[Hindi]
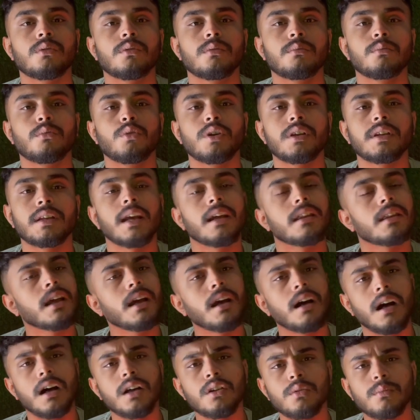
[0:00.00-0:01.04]
मोहित कहता है
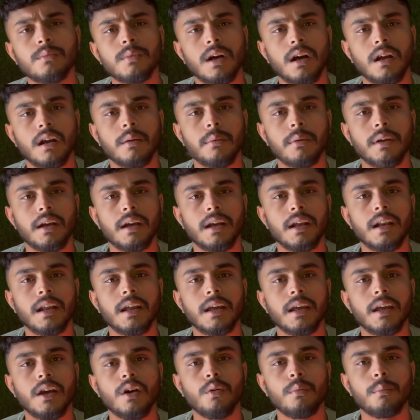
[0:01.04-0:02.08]
हाँ तुम खाना बना के
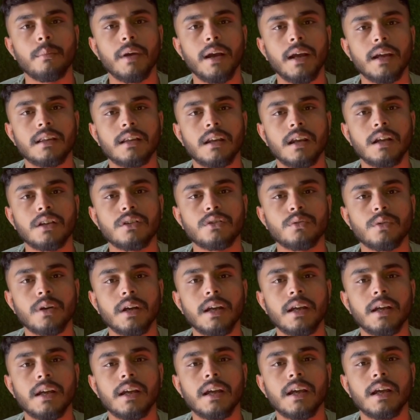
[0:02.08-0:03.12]
लेके आओ मैं इतना जो है
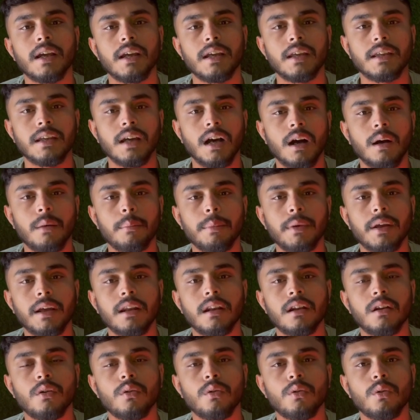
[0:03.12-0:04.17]
यहाँ पे
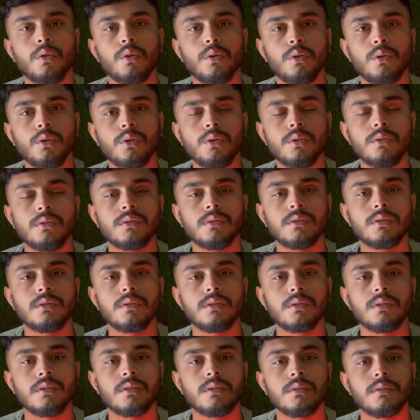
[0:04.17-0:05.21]
इन लोगों को
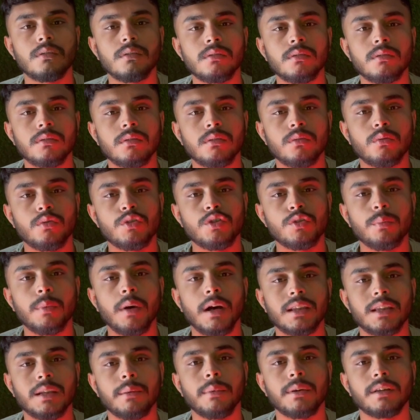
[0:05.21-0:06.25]
कुछ
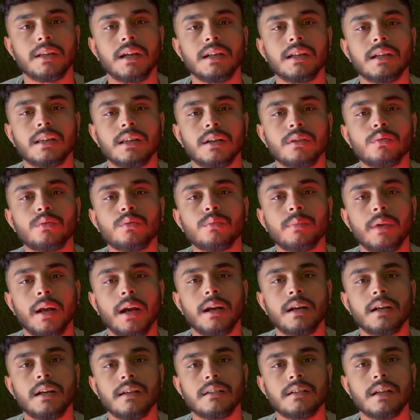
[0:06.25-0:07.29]
बातें बता देता हूँ
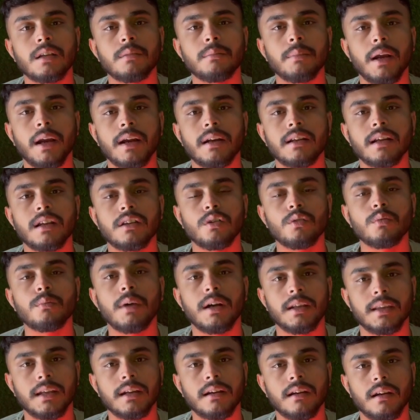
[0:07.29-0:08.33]
इनके साथ बैठ जाता हूँ
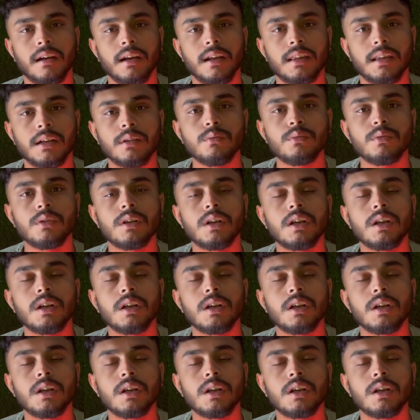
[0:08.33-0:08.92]
बातें कर लेता हूँ